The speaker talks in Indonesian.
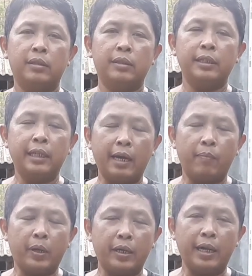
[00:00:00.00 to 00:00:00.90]
tidak
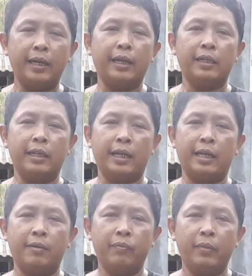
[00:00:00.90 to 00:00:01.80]
pernah ada
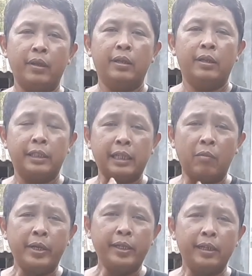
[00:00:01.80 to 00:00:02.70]
kendala
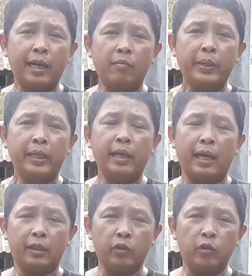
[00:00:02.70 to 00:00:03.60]
Dijamin kambing
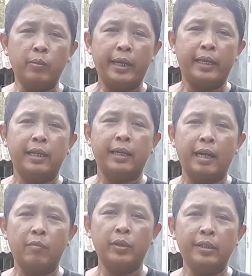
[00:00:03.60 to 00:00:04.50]
atau domba yang dari
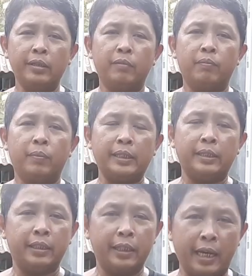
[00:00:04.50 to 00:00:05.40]
kami
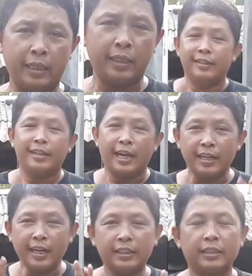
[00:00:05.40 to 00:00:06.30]
pasti sehat.
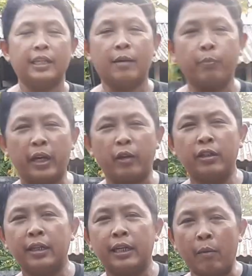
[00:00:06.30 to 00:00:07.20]
Karena secara
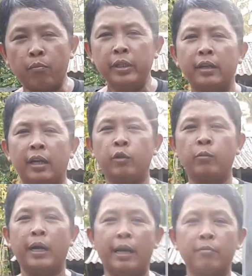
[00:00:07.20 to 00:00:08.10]
periodik kambing dan
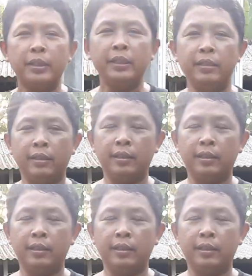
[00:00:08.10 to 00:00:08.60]
domba kami